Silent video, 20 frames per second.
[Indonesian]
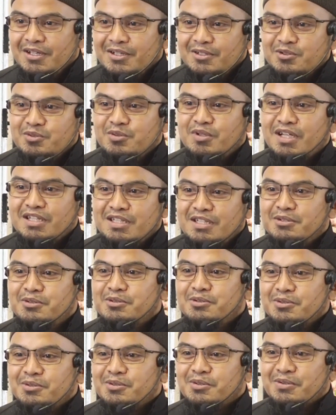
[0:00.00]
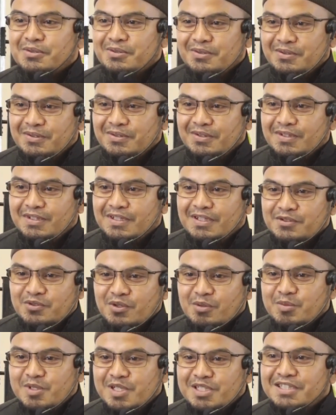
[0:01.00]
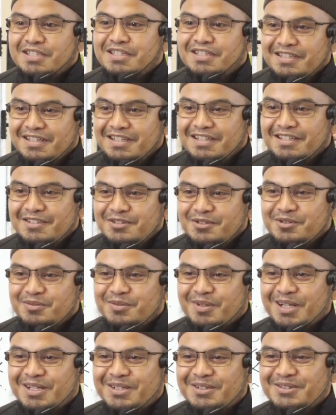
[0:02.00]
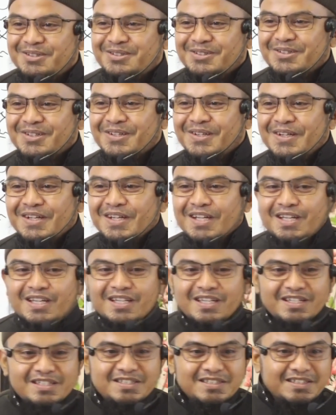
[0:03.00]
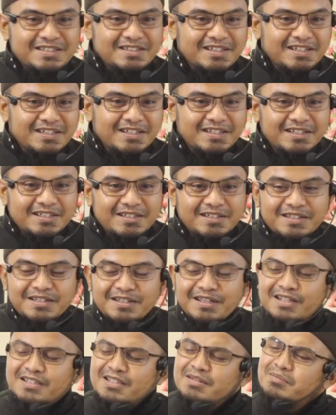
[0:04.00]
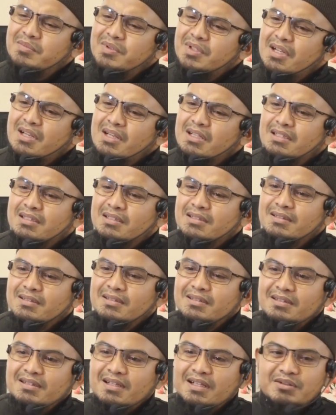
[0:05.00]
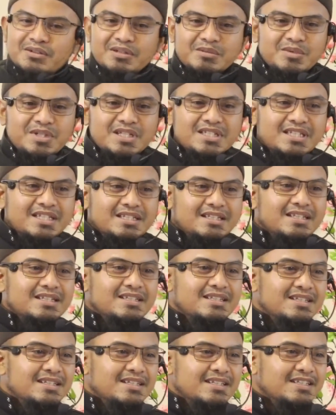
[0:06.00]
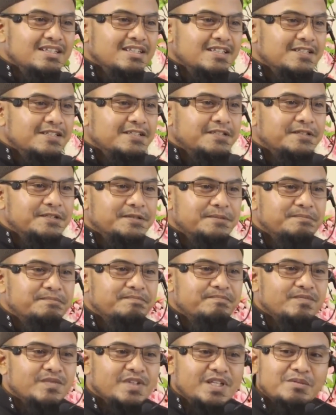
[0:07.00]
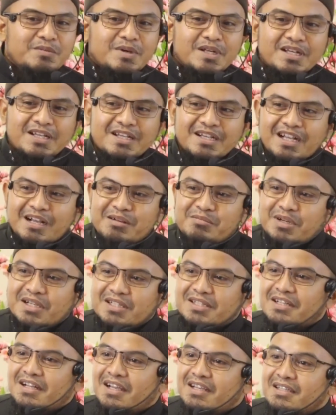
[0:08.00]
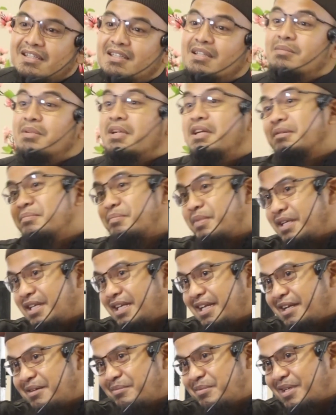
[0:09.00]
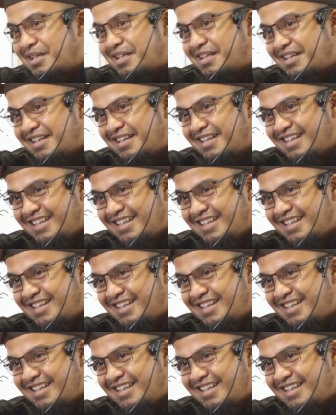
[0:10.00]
Sunahnya tujuh. Ya suaminya seneng ya disuruh makan tujuh. Istrinya ini tiga aja berat. Lalu kemudian saya tanya ehm, gimana kabar terakhir. Dia bilang pening kepala